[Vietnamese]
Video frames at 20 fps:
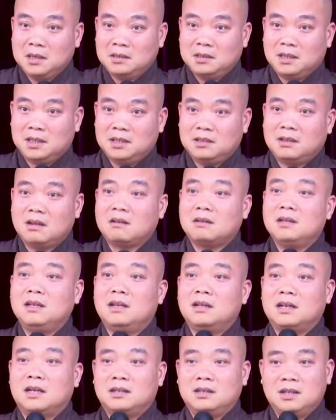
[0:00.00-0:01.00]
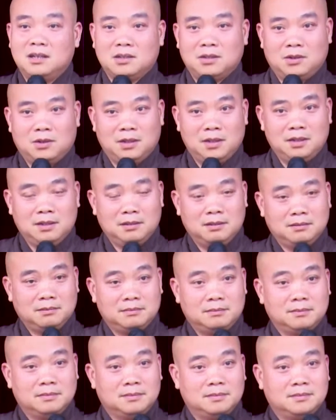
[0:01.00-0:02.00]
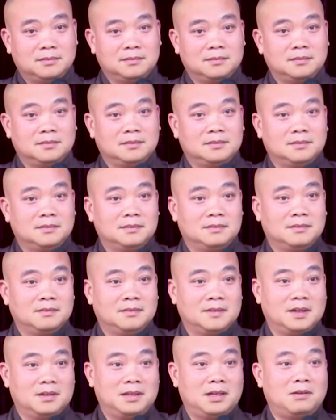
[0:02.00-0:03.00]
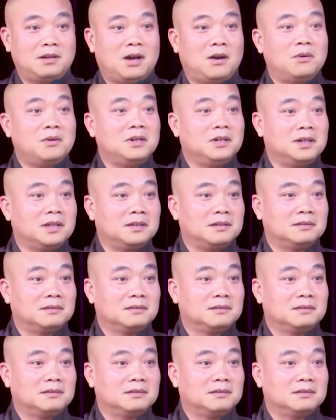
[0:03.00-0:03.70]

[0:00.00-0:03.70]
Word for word: thi tất nhiên là rớt rồi sao đậu được